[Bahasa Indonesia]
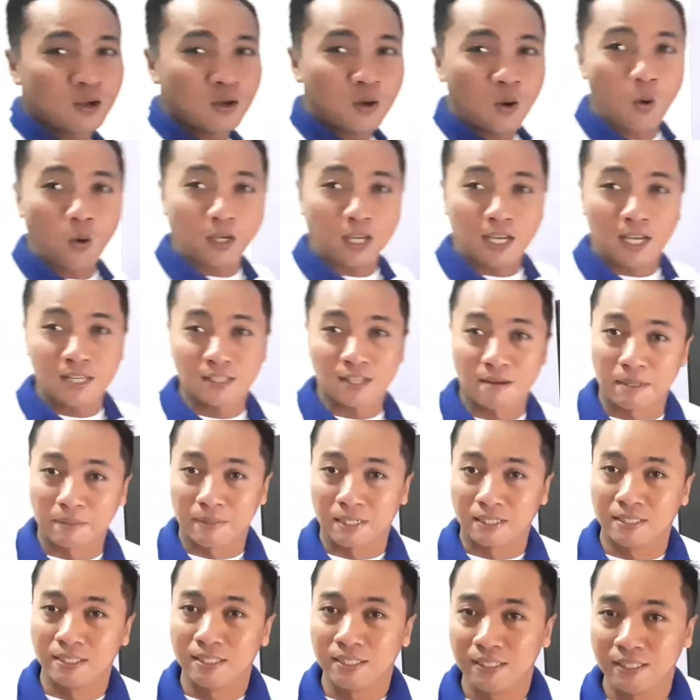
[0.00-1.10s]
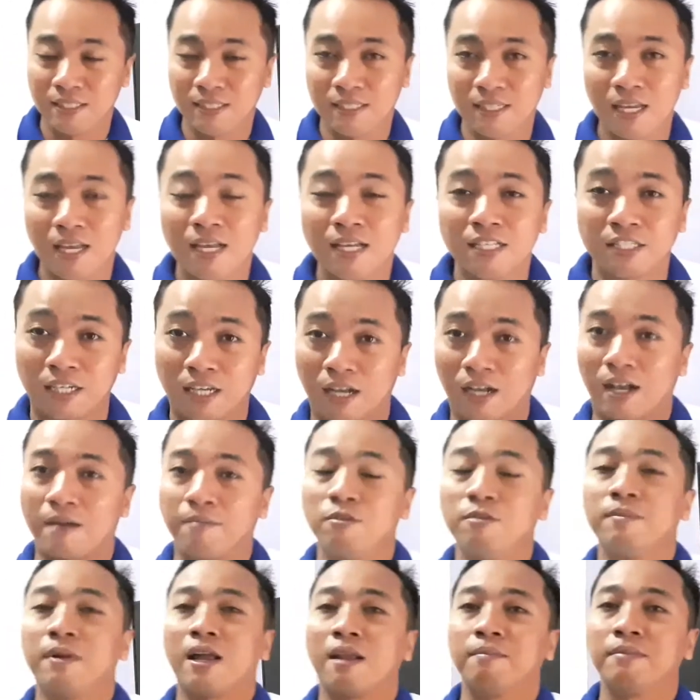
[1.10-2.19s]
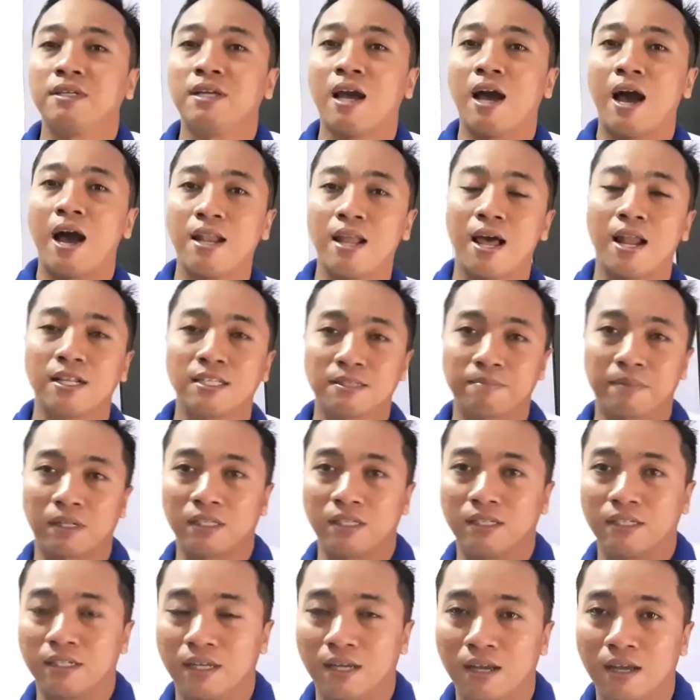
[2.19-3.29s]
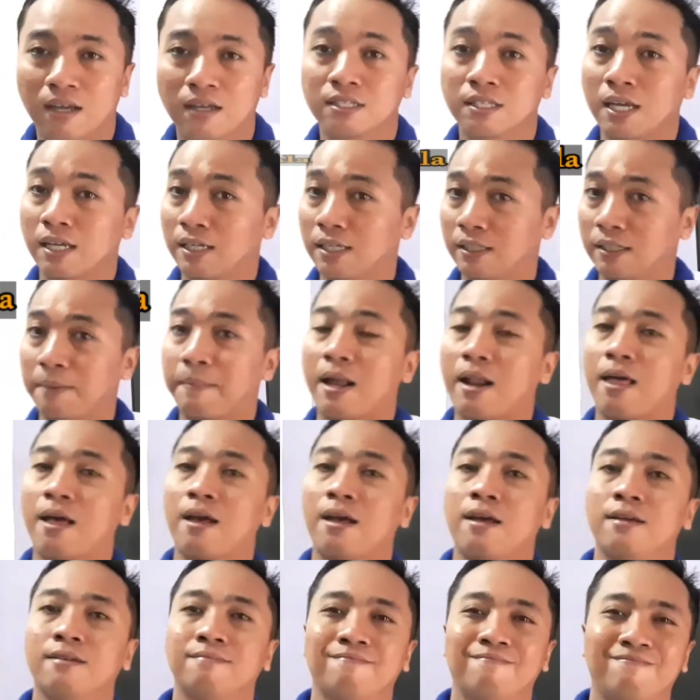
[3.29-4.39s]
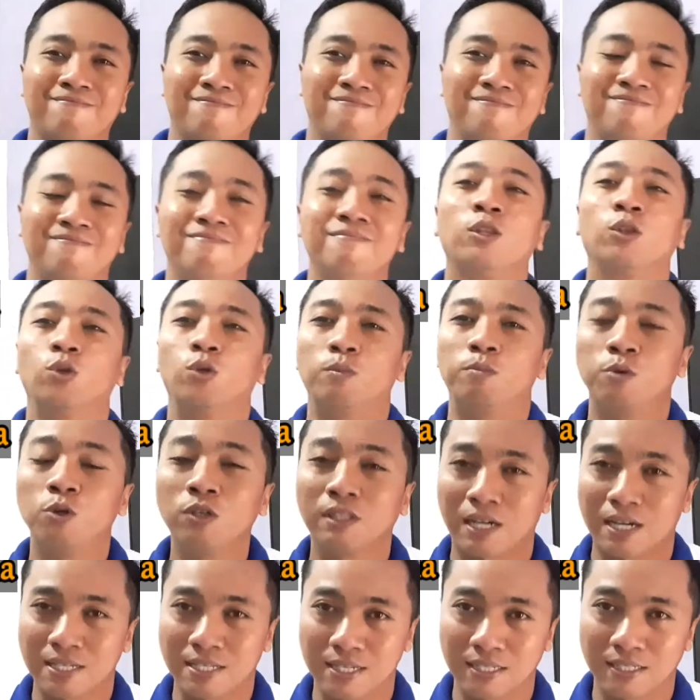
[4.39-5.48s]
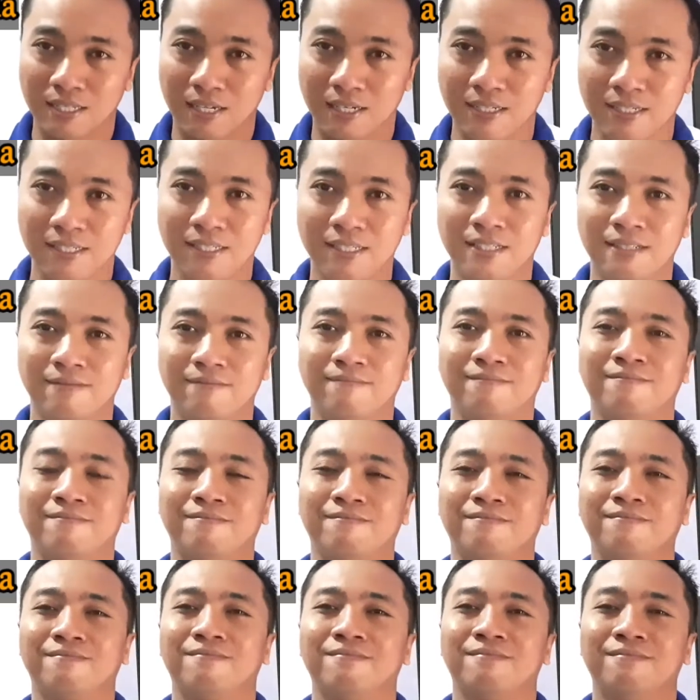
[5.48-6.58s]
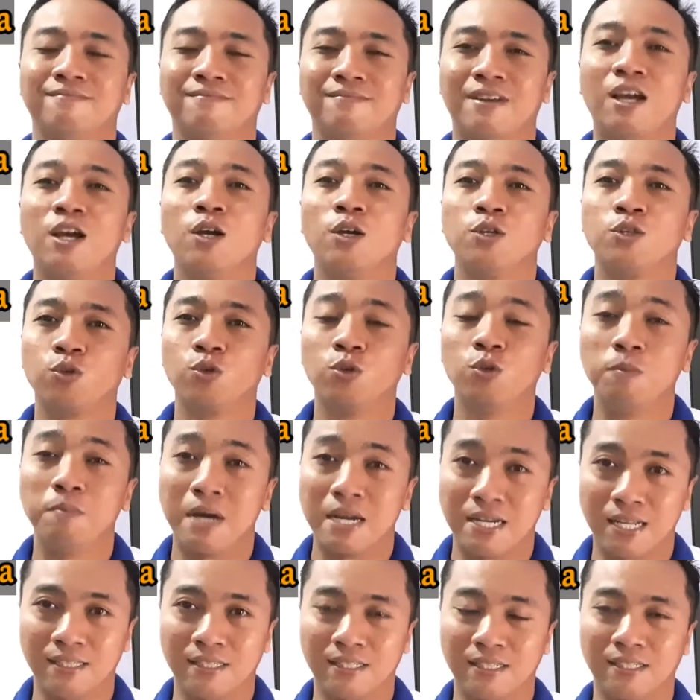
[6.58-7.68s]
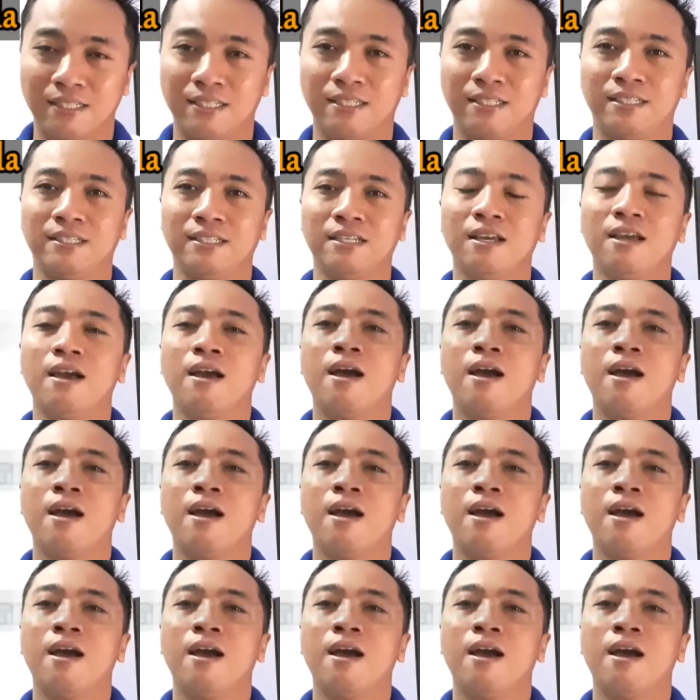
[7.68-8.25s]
Oke guys, selamat pagi. Jika kamu mengalami hal-hal seperti ini, sakit kepala, tubuh terasa nyeri, suhu badan tinggi,